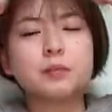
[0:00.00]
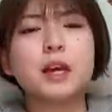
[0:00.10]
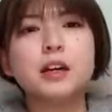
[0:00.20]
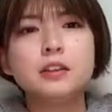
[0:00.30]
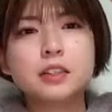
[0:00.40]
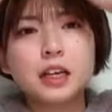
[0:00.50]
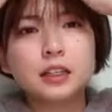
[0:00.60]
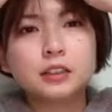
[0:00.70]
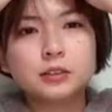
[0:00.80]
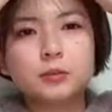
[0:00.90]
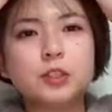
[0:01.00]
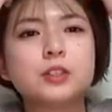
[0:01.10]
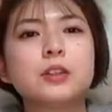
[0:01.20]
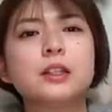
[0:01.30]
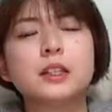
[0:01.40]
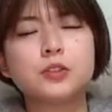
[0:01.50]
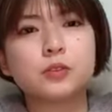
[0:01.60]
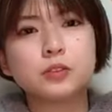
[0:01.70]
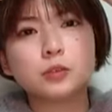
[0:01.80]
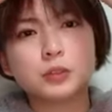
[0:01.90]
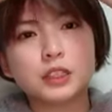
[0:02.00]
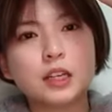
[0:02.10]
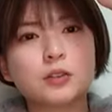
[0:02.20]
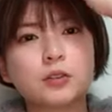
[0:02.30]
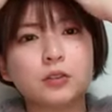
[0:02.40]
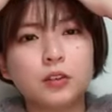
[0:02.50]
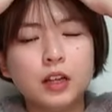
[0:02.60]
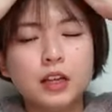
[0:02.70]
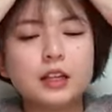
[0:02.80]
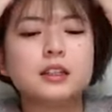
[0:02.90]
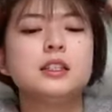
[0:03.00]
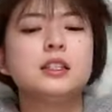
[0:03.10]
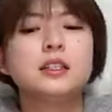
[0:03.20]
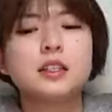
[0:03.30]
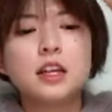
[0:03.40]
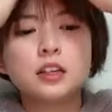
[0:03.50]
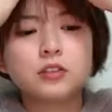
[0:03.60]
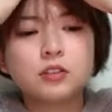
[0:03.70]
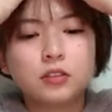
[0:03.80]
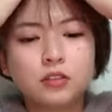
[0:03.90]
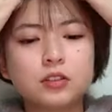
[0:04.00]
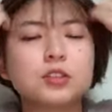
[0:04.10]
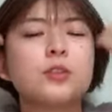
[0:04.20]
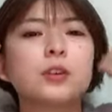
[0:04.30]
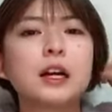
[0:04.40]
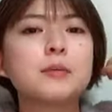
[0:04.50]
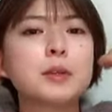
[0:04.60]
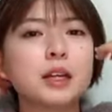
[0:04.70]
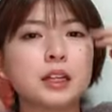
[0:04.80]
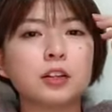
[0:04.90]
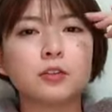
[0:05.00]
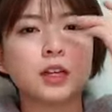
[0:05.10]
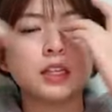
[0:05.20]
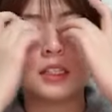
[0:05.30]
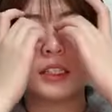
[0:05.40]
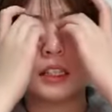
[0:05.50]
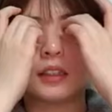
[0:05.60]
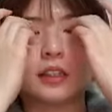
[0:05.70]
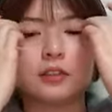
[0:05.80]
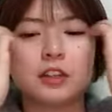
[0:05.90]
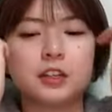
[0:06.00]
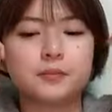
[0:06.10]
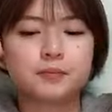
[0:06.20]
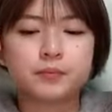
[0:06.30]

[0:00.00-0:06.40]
みはるさんも一緒だったショールームで結構人選の紹介みたいなのはしちゃったので